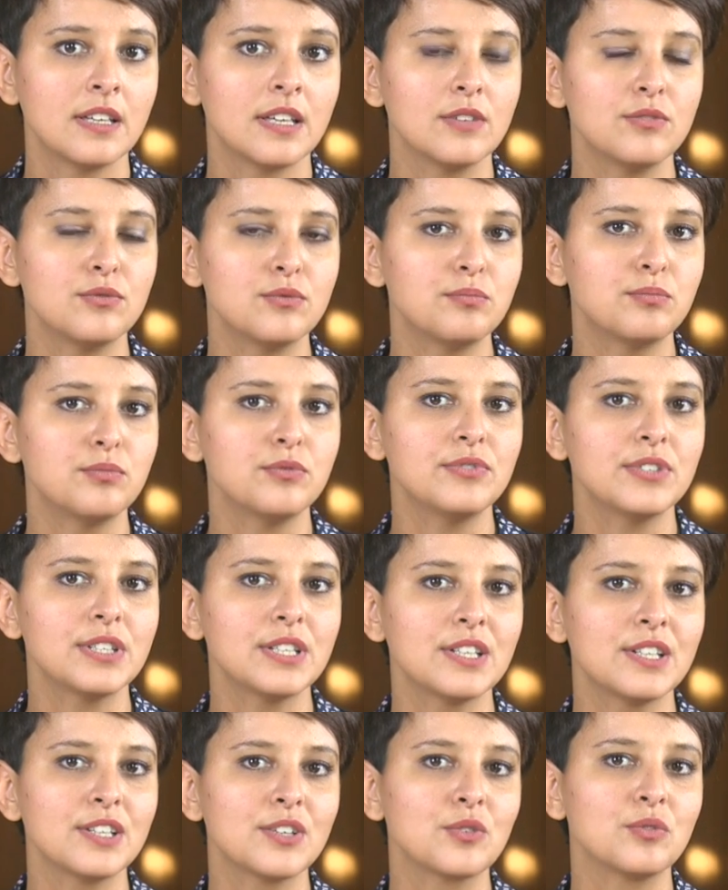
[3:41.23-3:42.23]
Et vous
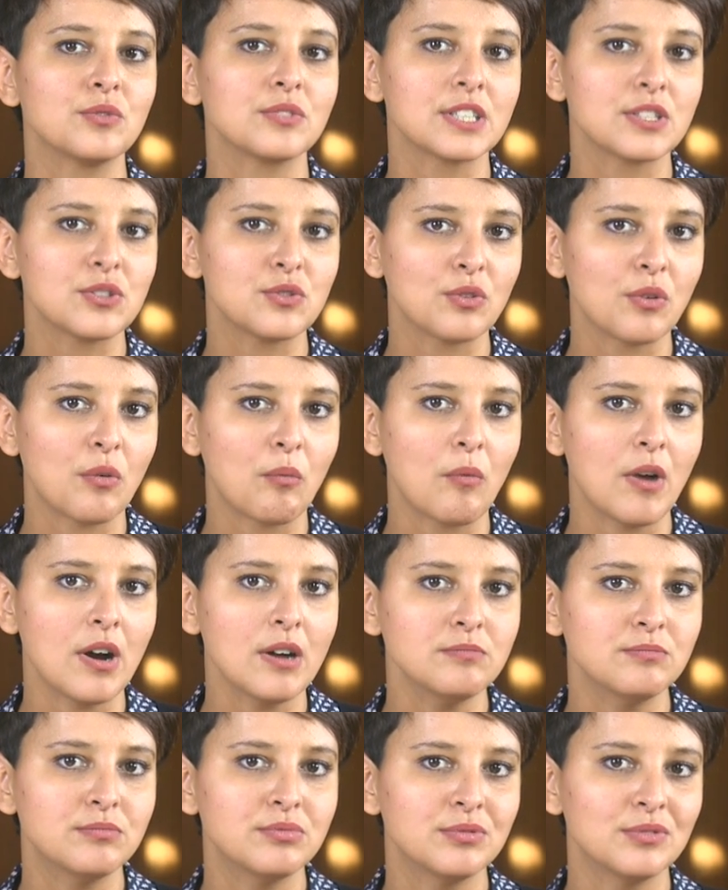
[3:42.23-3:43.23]
pouvez compter sur
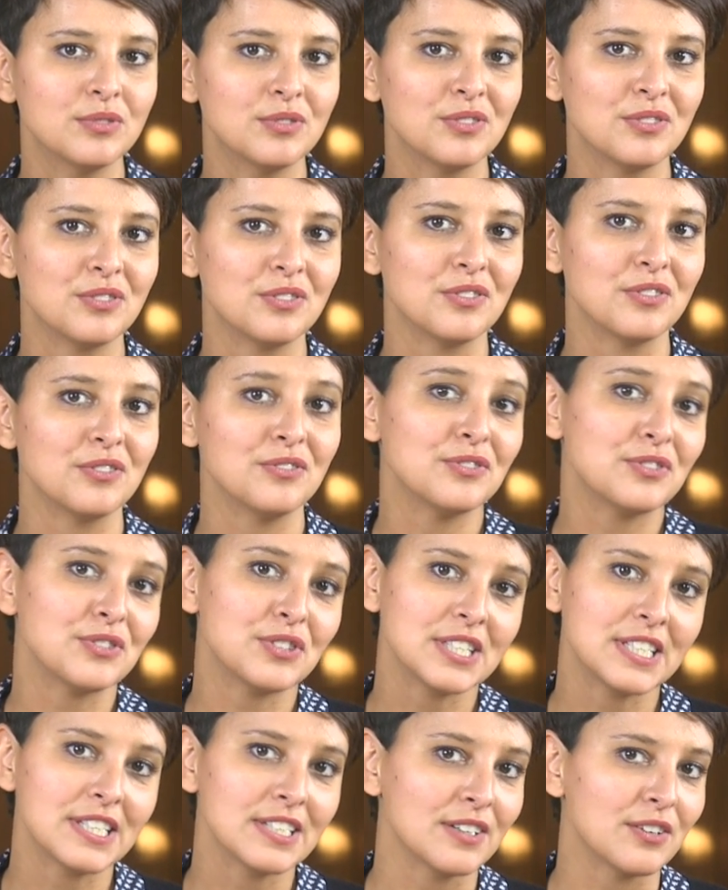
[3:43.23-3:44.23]
moi pour euh,
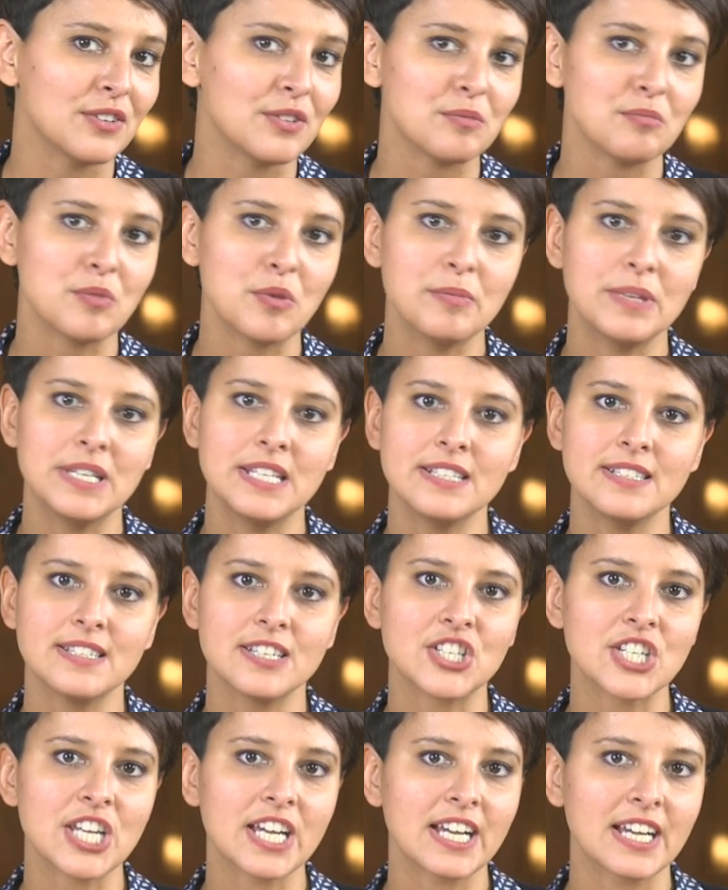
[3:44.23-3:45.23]
venir euh,
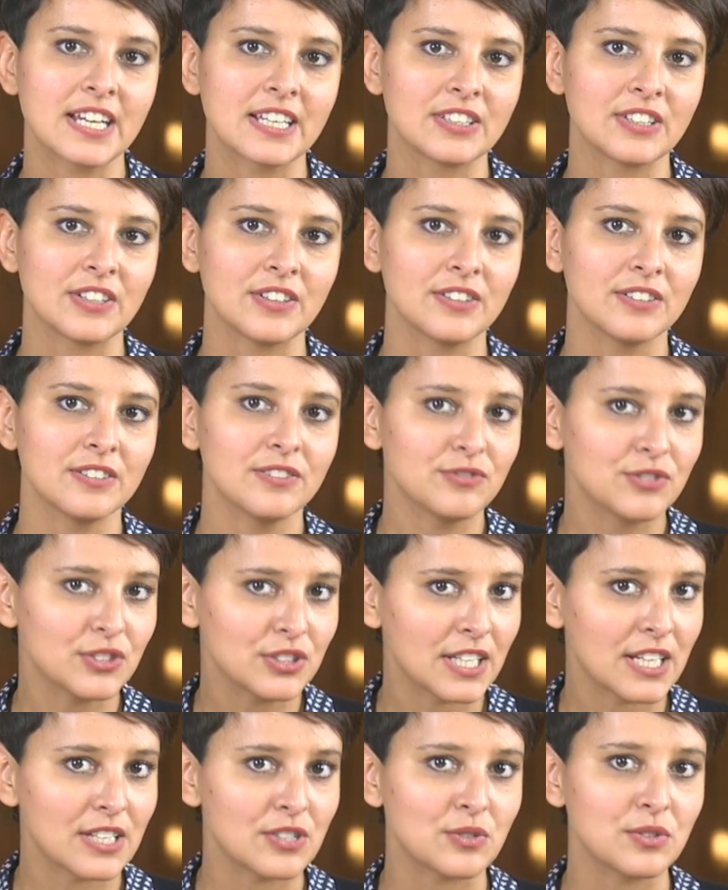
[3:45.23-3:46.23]
mobiliser chaque acteur,
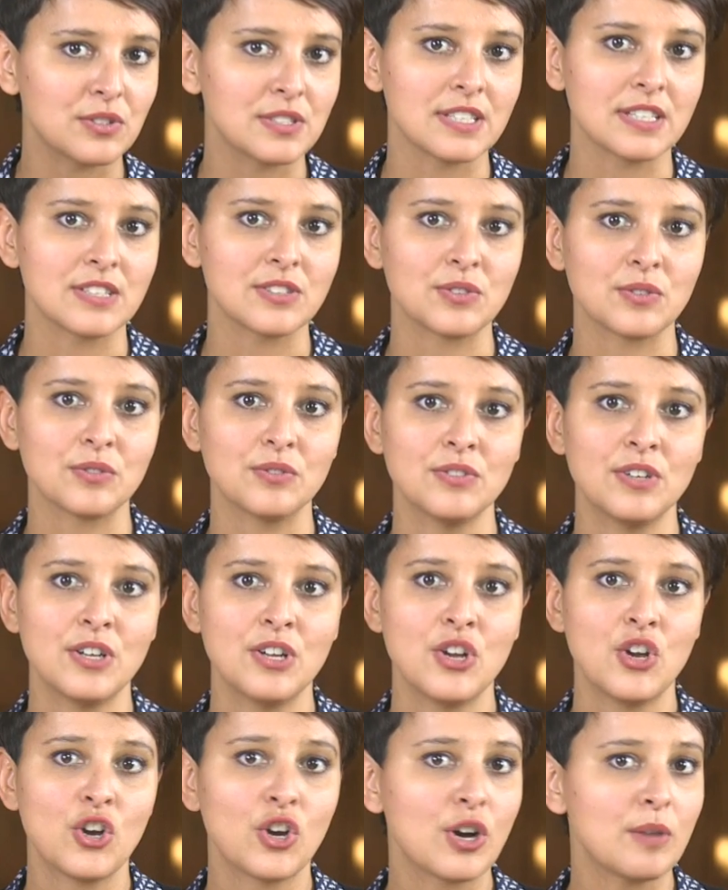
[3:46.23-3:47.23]
votre association,
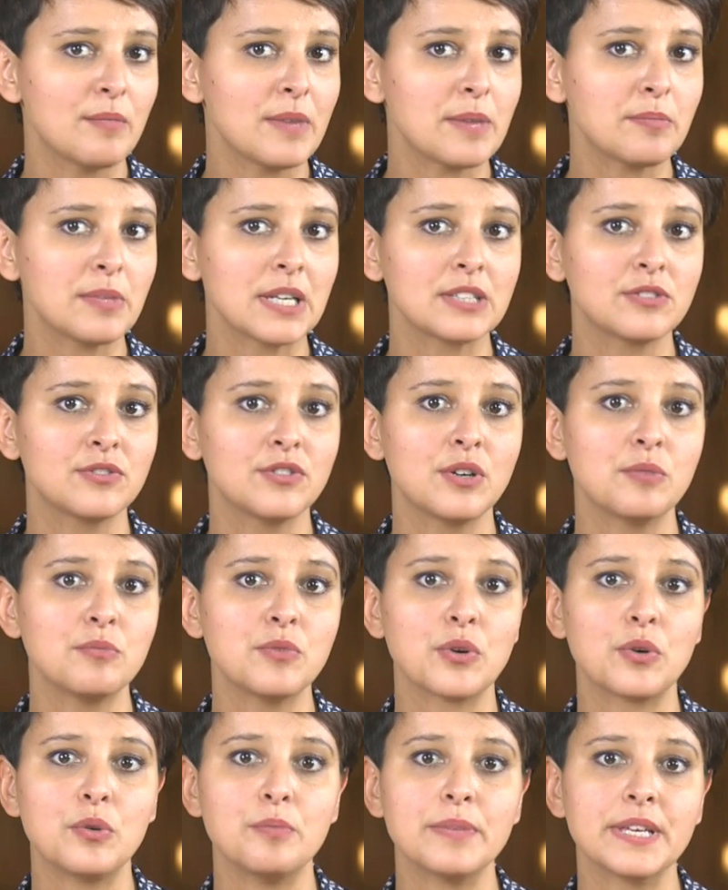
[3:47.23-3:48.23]
comme la plateforme
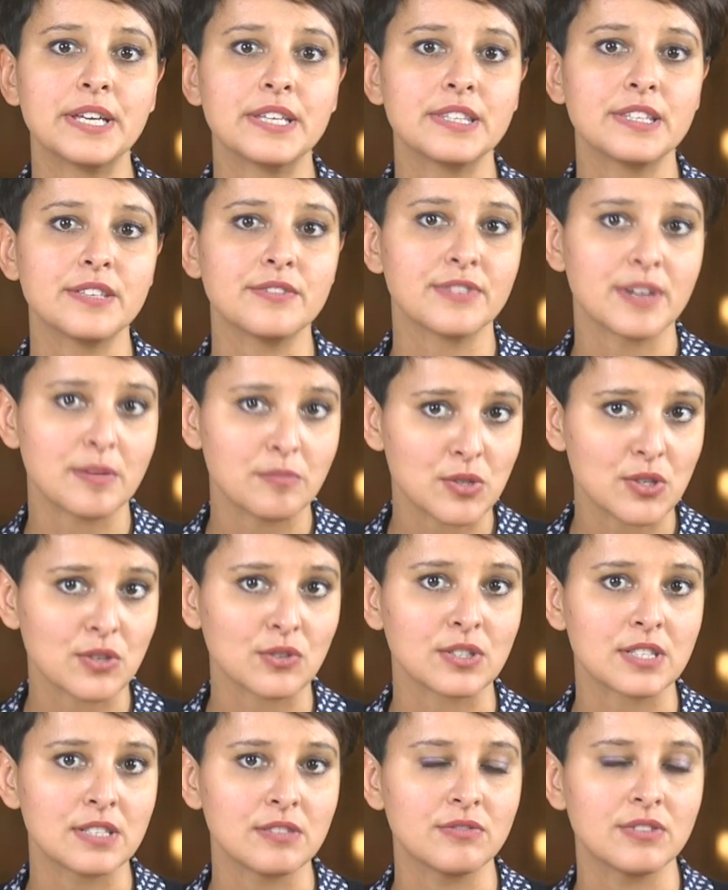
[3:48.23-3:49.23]
européenne des femmes
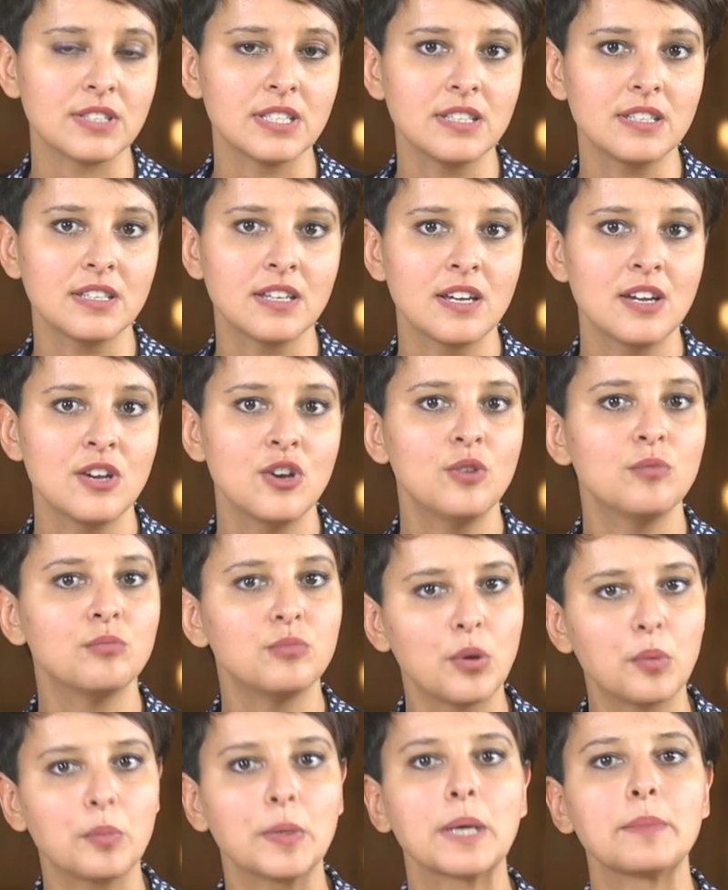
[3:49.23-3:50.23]
scientifiques,
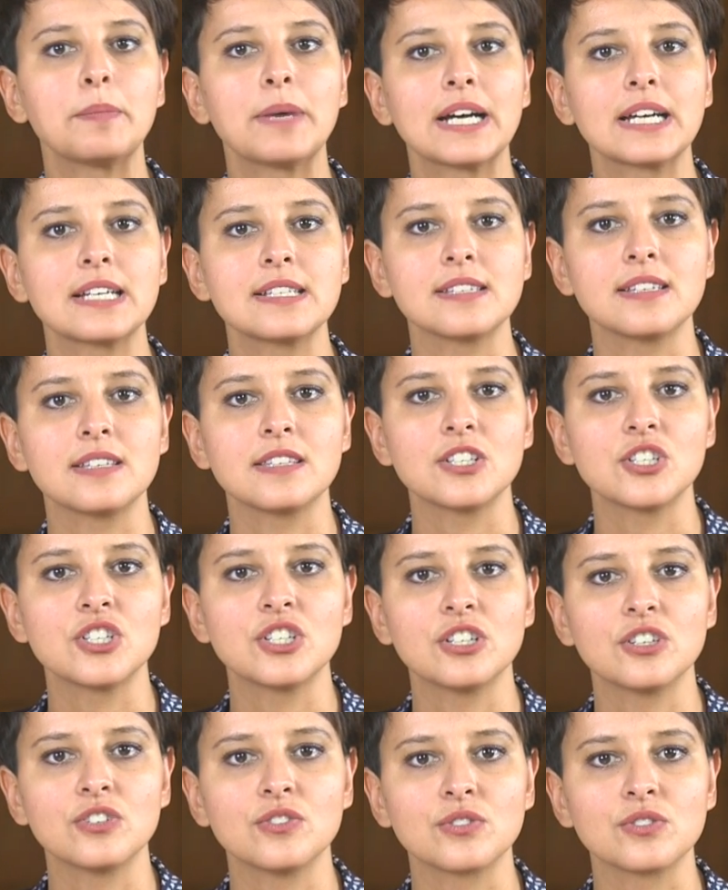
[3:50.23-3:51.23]
pour préparer cette
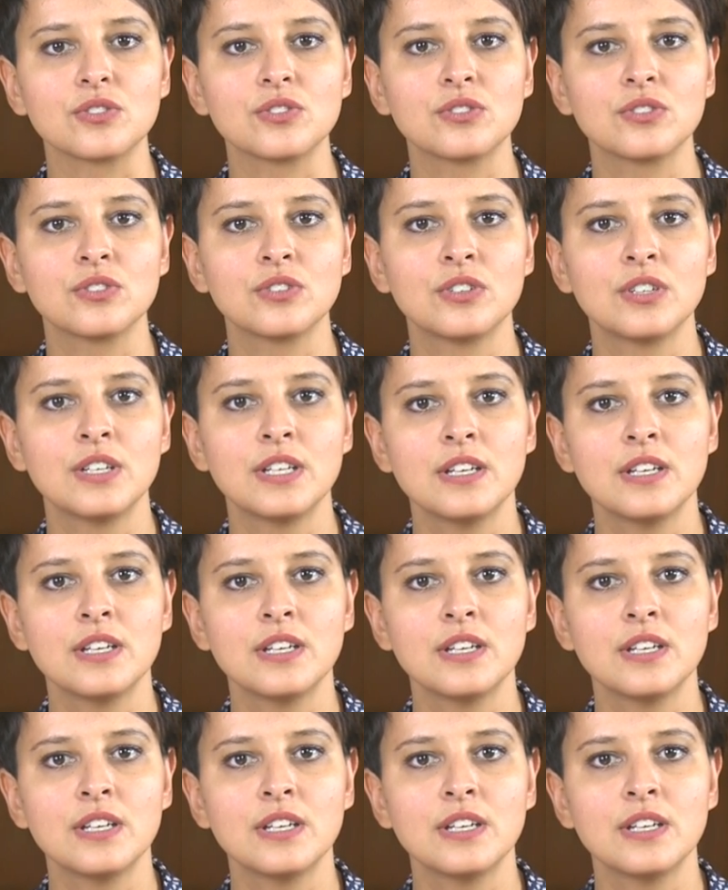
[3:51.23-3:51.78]
échéance.